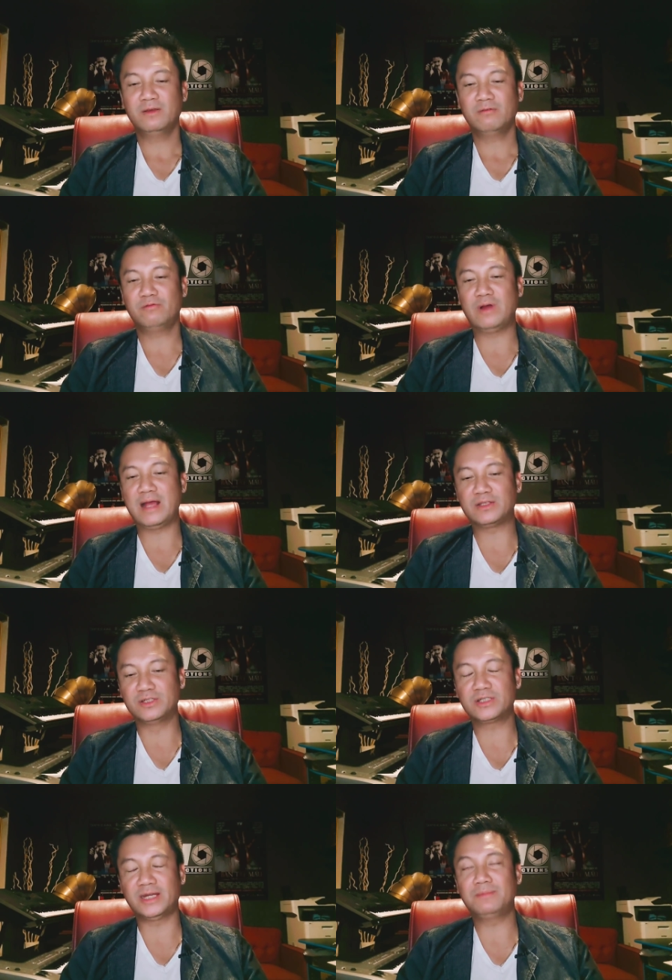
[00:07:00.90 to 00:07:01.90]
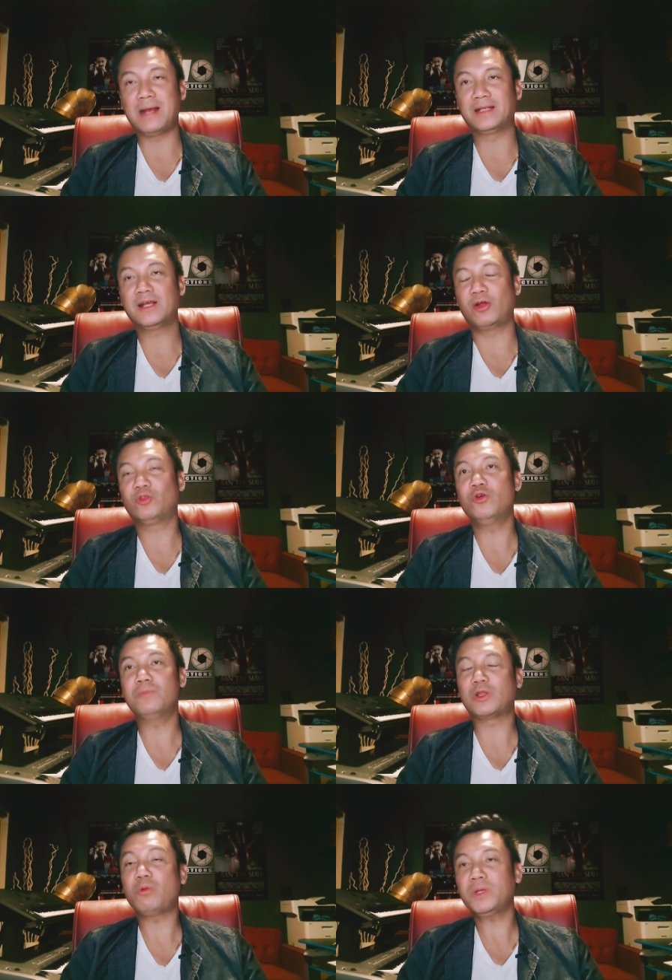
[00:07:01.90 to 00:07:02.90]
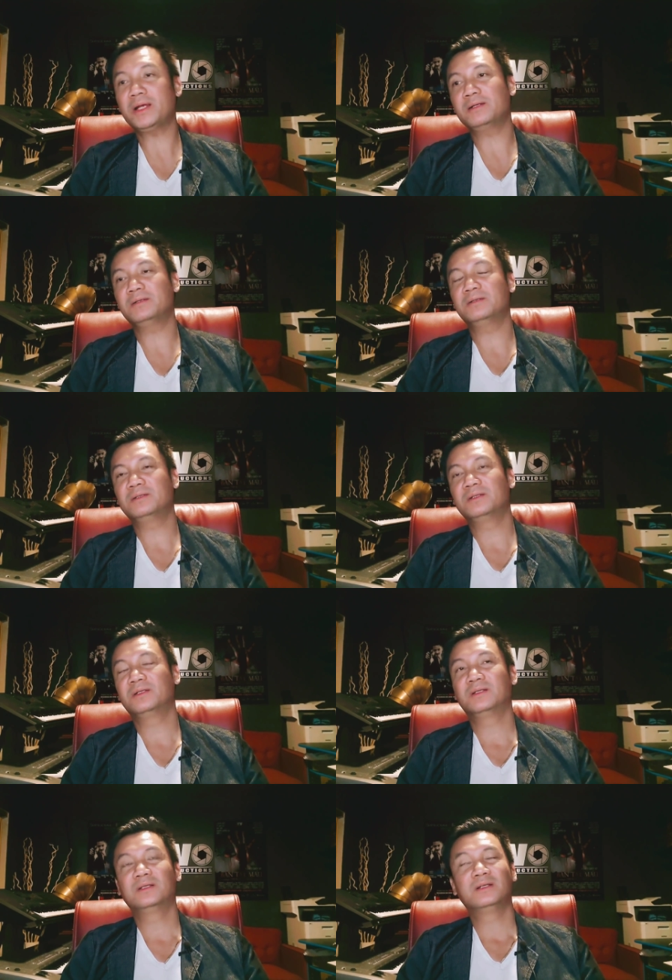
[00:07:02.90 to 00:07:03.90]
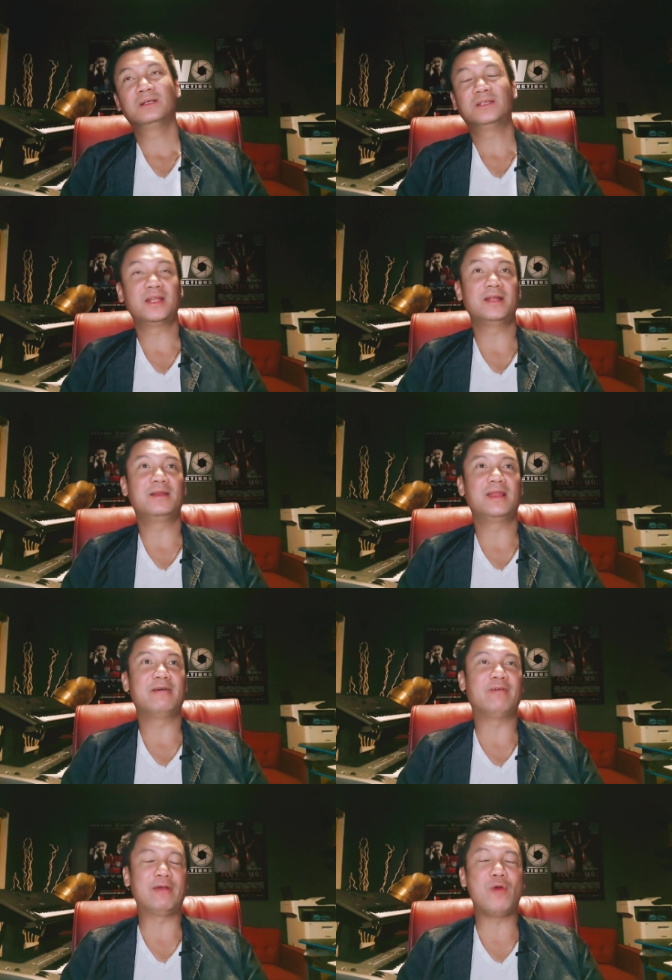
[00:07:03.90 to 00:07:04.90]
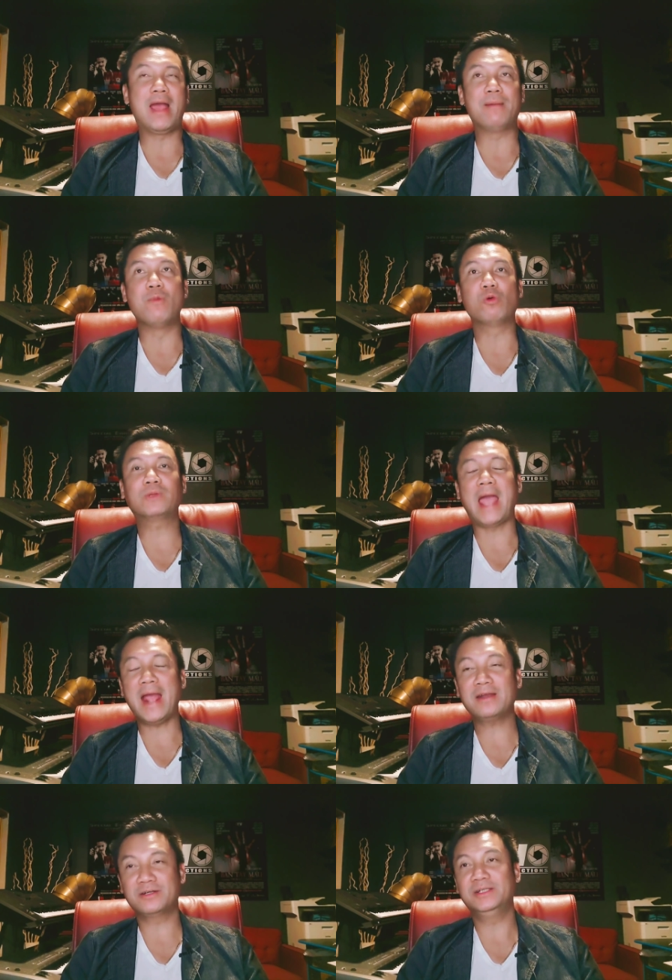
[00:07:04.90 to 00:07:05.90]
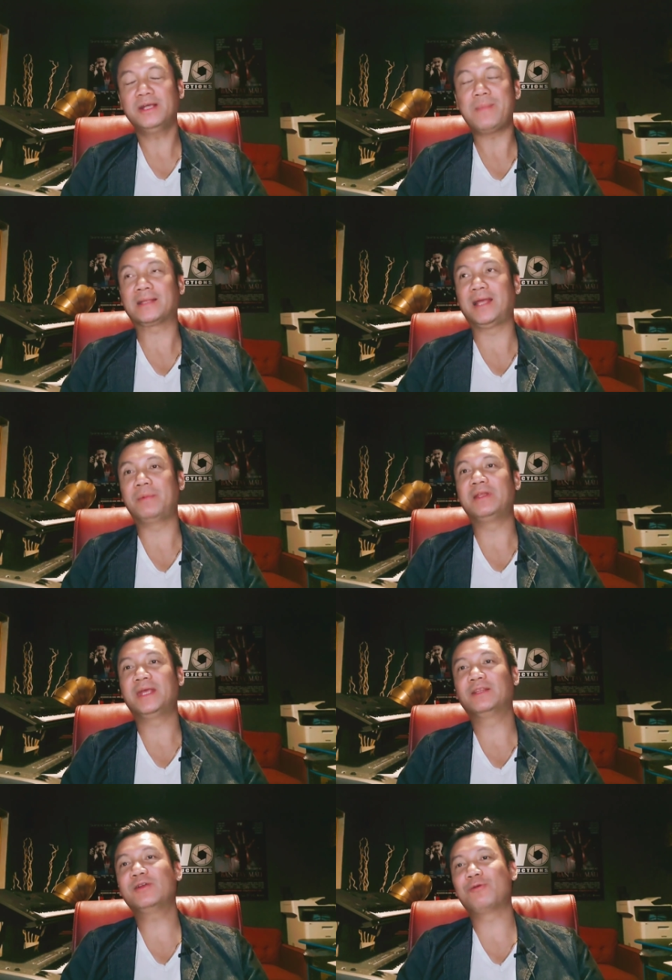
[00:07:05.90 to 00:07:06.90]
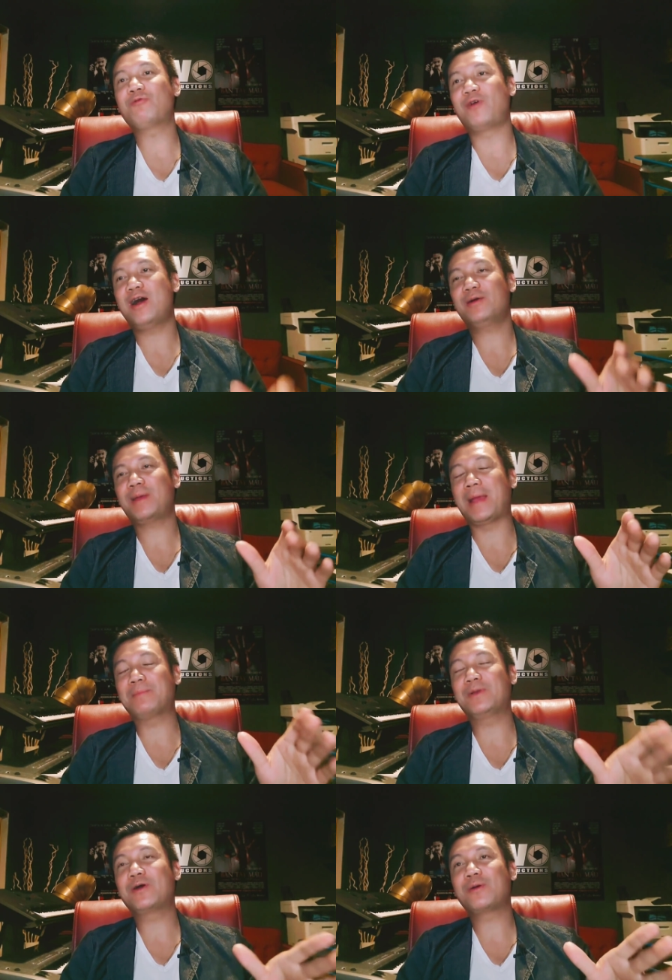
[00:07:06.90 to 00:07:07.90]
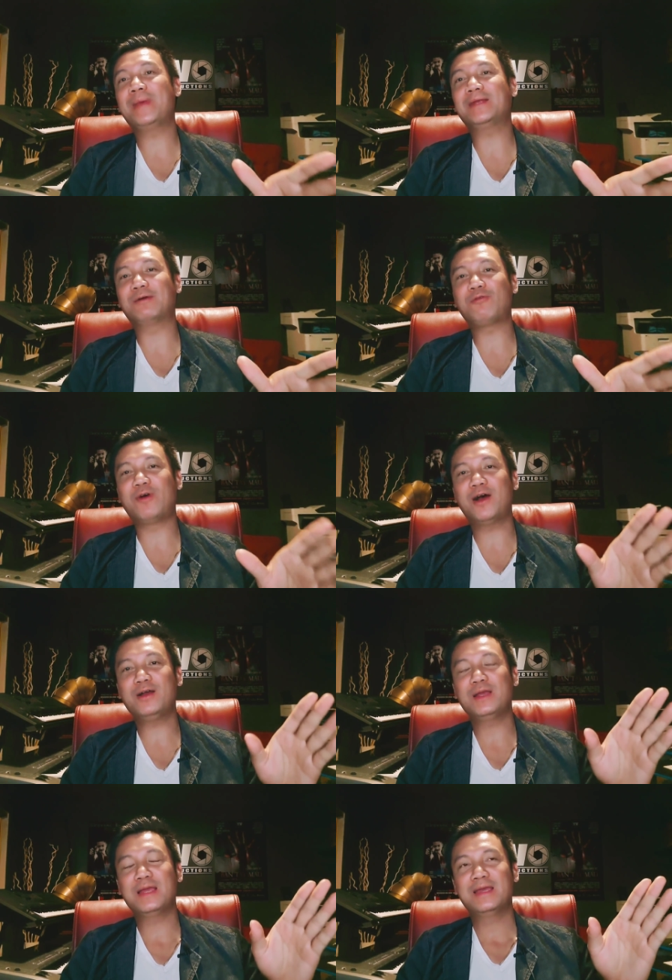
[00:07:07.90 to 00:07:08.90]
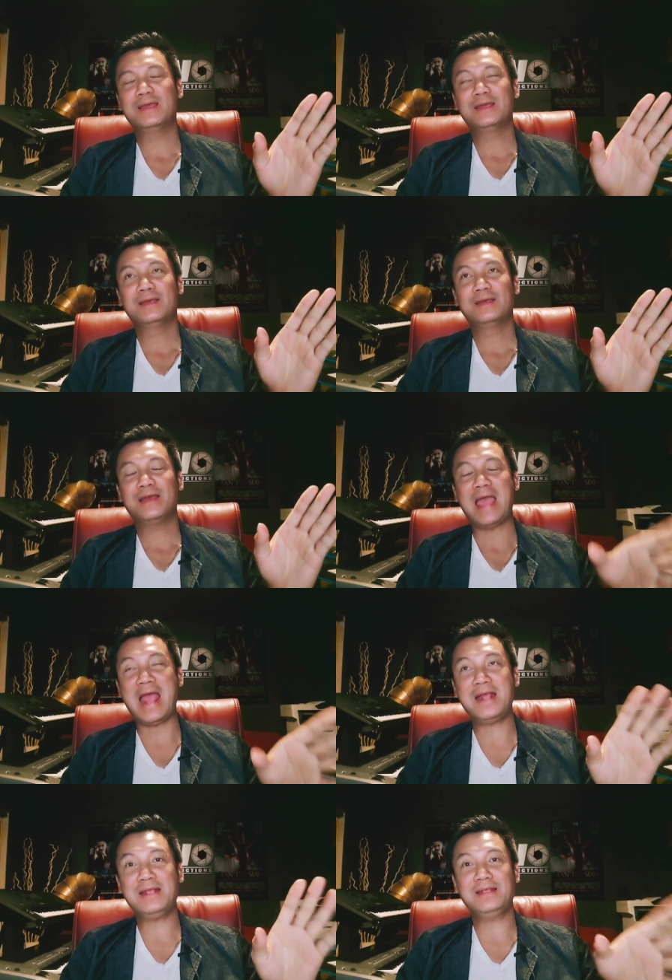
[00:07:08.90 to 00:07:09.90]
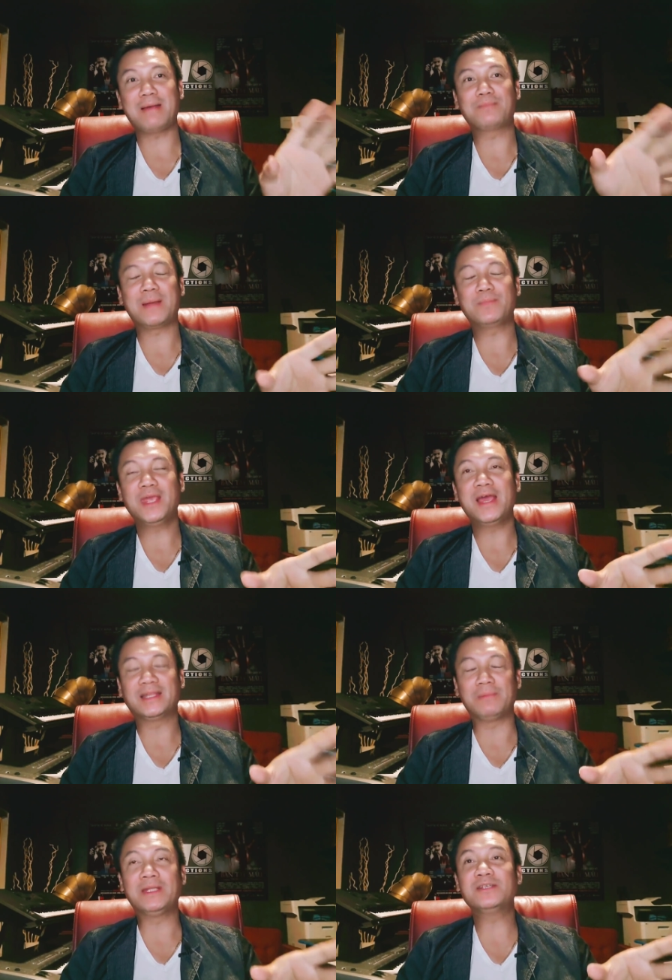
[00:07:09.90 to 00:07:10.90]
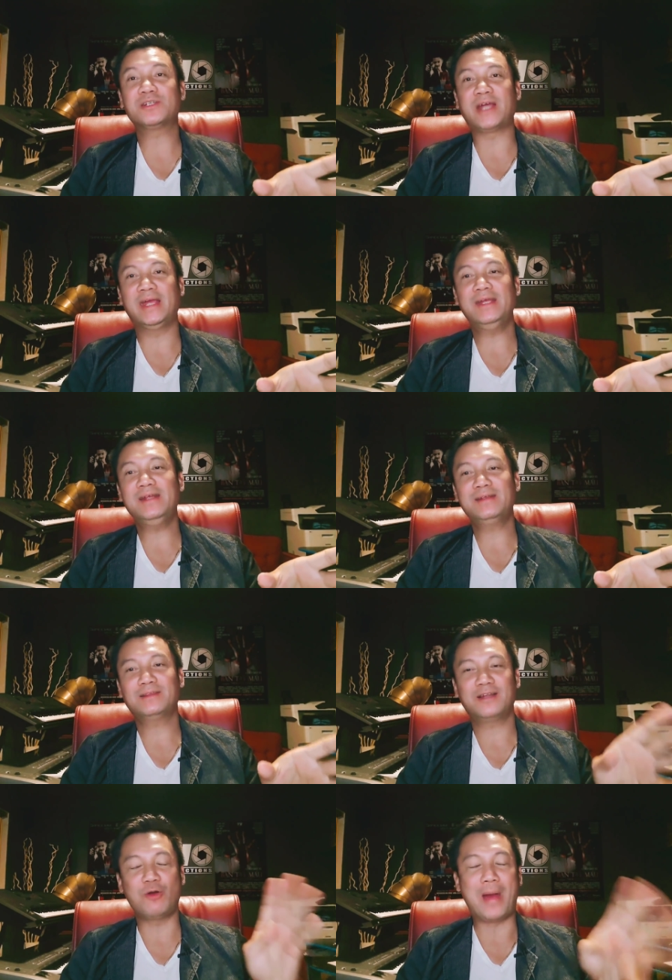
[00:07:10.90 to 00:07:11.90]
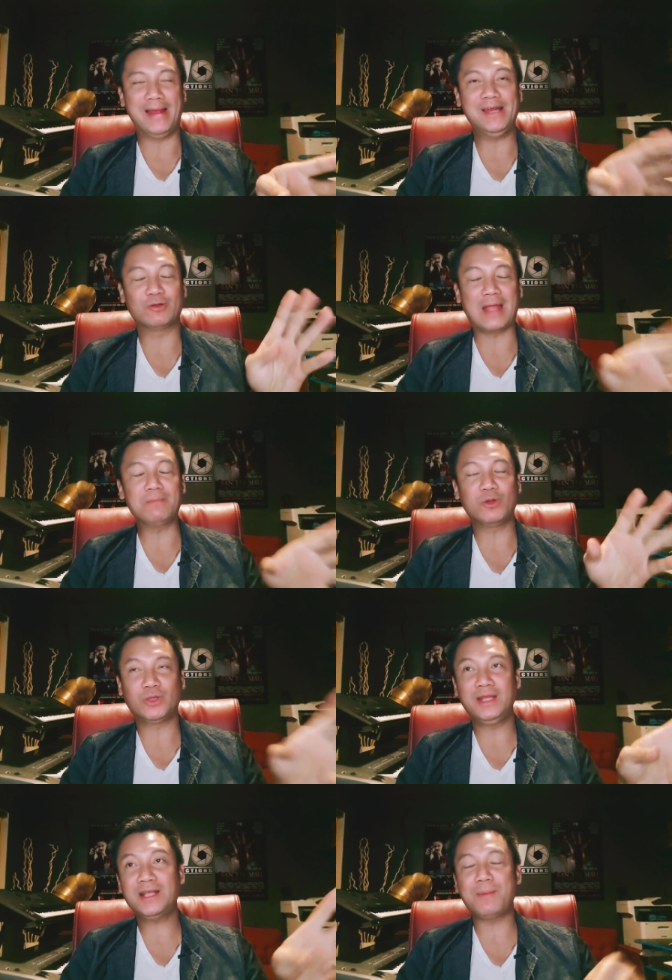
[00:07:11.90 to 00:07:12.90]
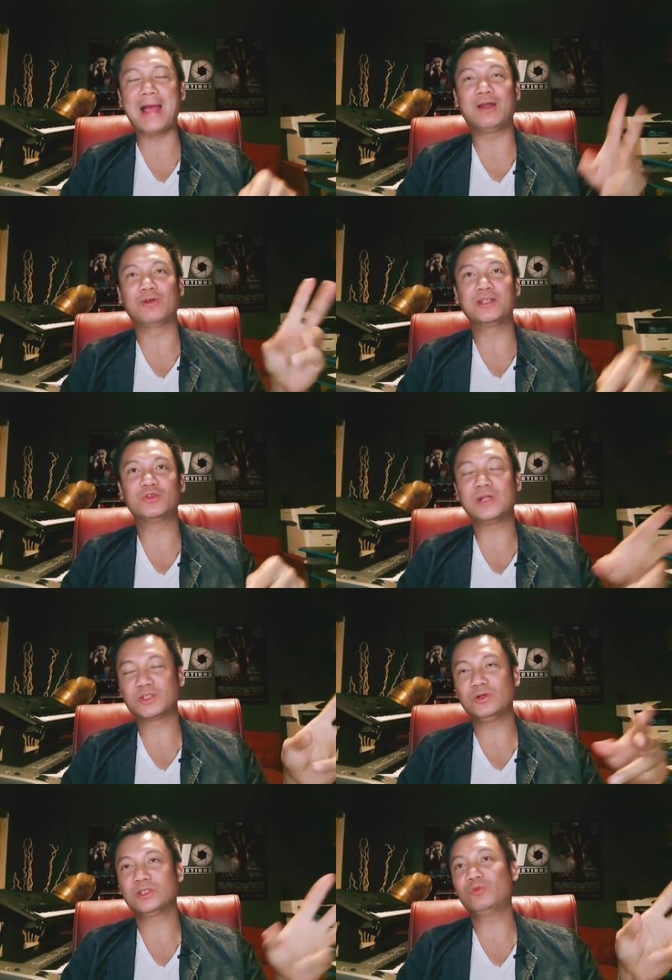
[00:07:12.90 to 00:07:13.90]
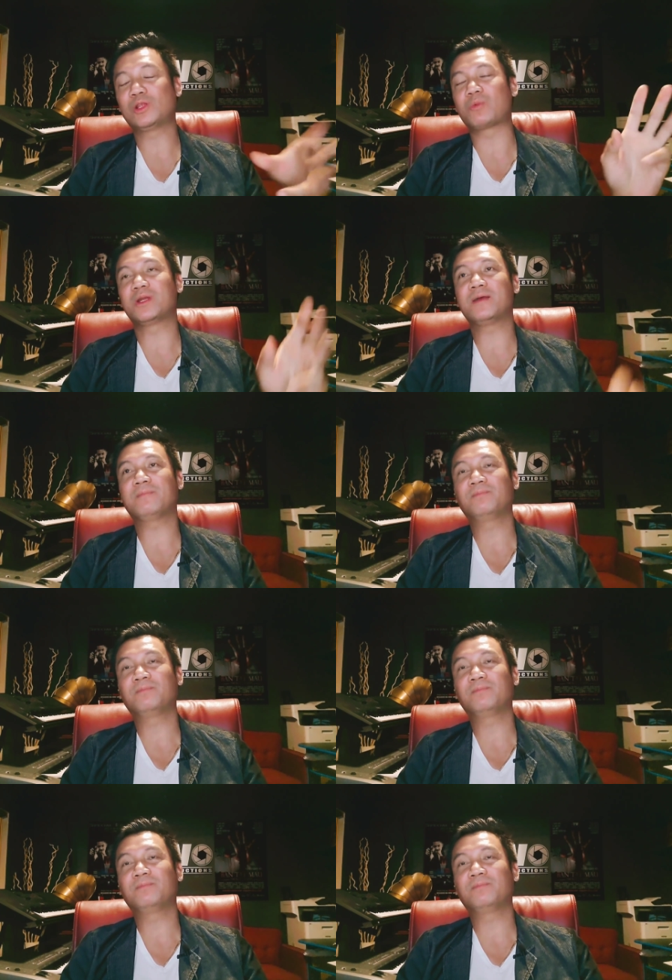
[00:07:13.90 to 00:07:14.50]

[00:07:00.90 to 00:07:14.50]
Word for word: và chữa trị bằng những cái loại thuốc mà tốt nhất cho nên là phải qua một tháng rưỡi có mặt tại bệnh viện tức là quốc võ các bạn có biết rằng quốc võ ăn dầm nằm về tại bệnh viện chợ rẫy lầu 7, lầu 8, lầu 9, cái ba lầu lên xuống lên xuống lên xuống liên tục vậy đó